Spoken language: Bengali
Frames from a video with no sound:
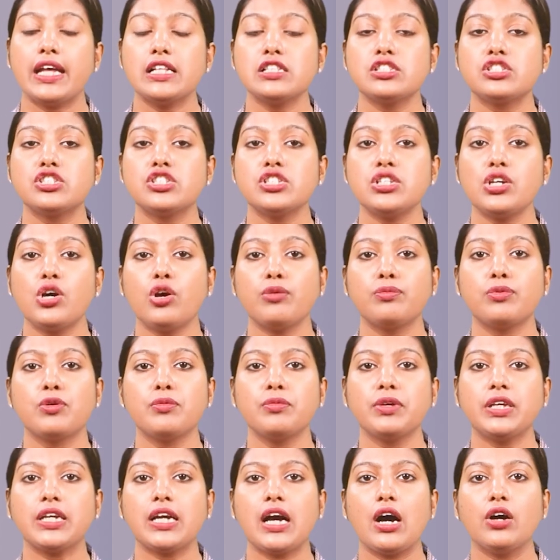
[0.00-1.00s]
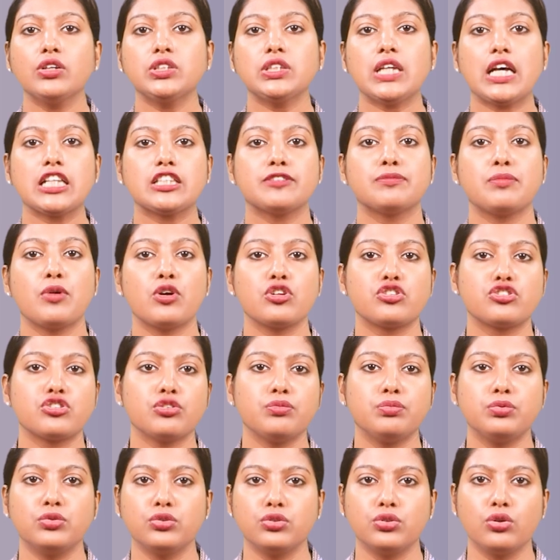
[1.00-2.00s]
এনসিওর ভূমিকাও
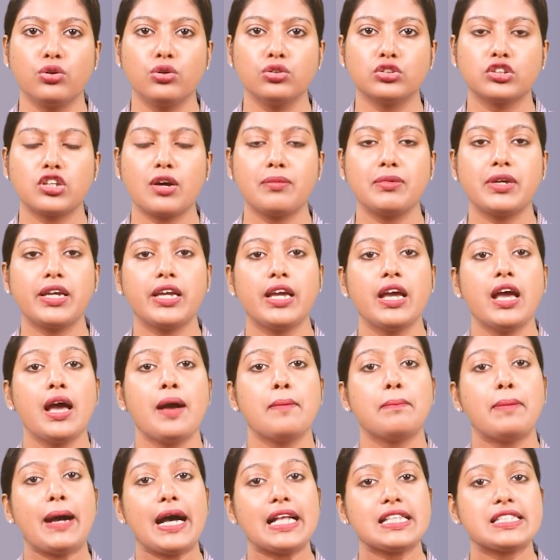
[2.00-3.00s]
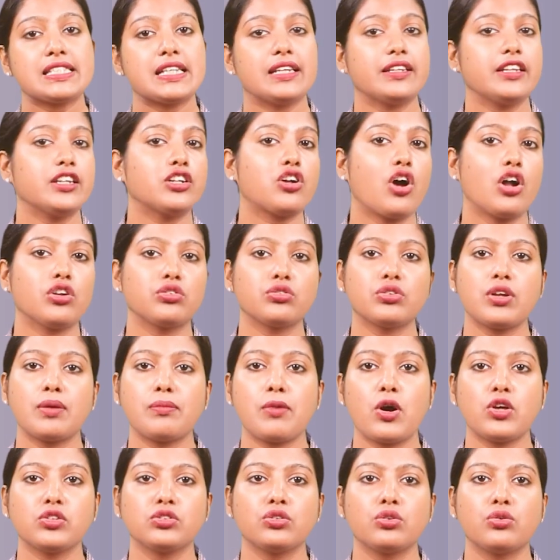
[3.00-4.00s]
তাৎপর্যপূর্ণ তবে পাচারের ঘটনা
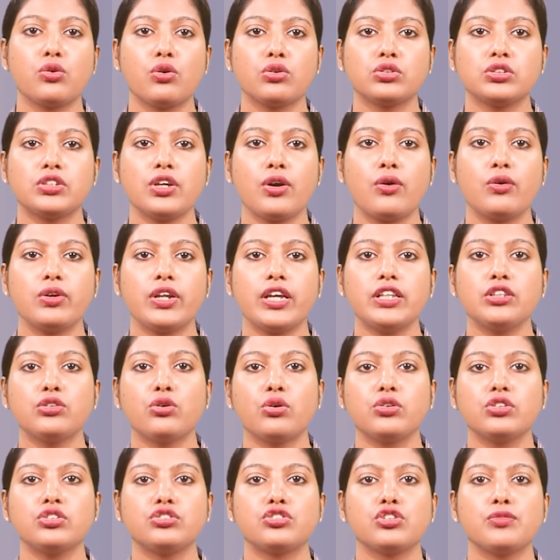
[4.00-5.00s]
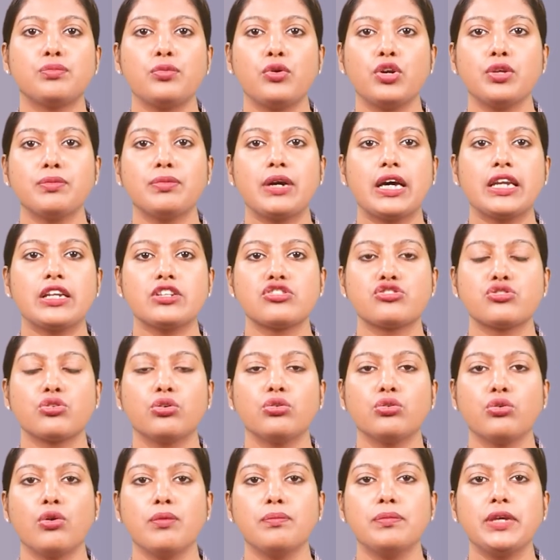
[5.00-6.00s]
বন্ধ করতে হলে দরিদ্র পরিবারের
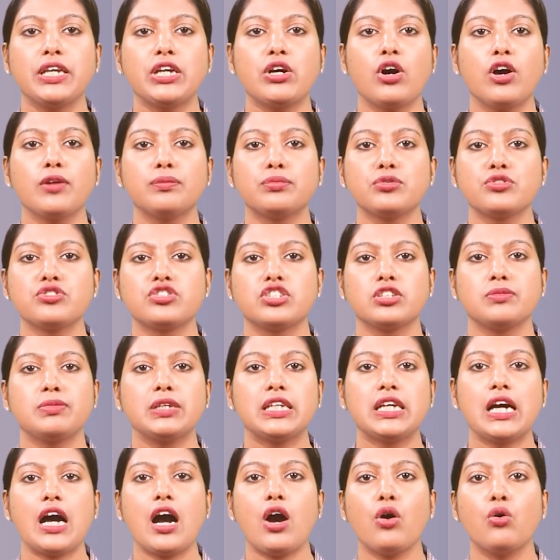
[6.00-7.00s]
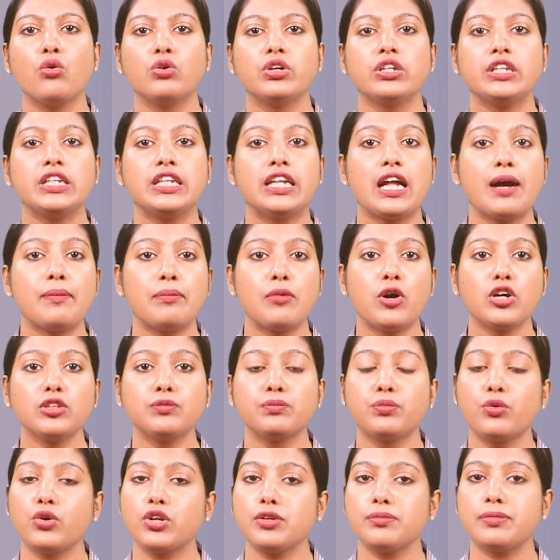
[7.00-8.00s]
জন্য বিকল্প জীবিকা ও নিরাপদ
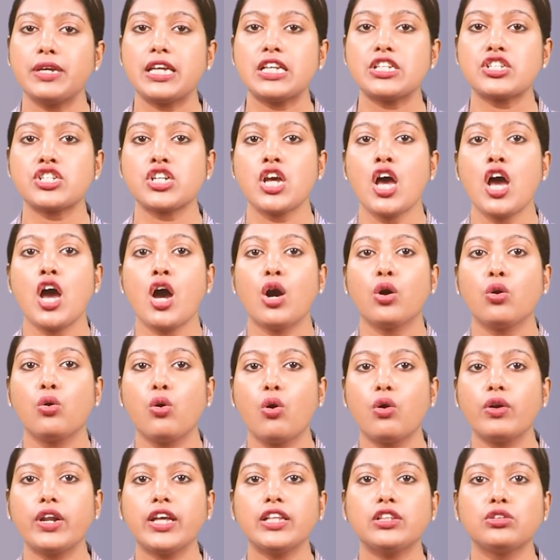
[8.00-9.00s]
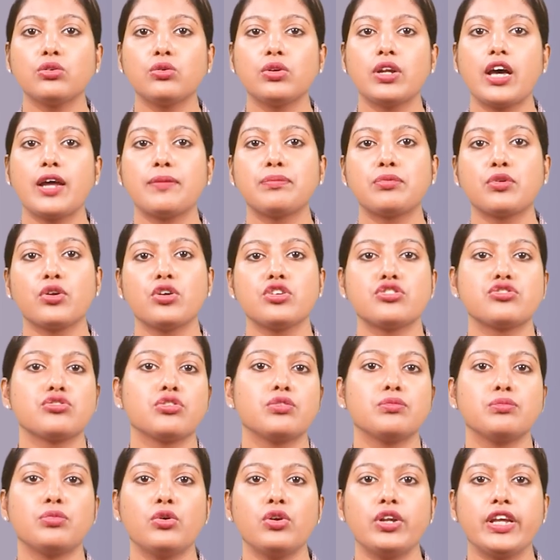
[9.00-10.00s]
পরিবেশ গড়ে তোলার
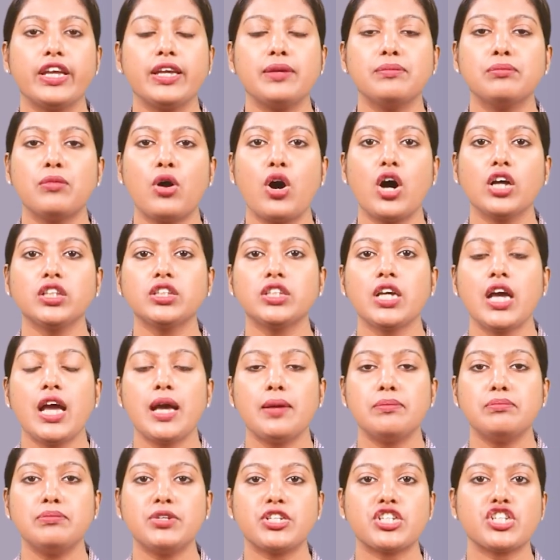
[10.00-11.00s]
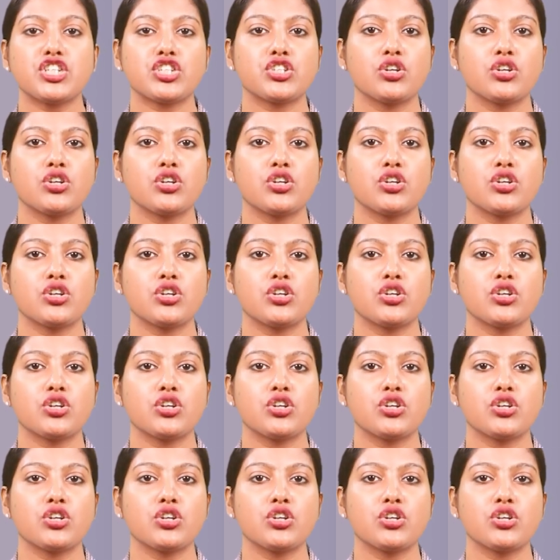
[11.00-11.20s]
প্রয়োজন বলেই মত বিশ্ব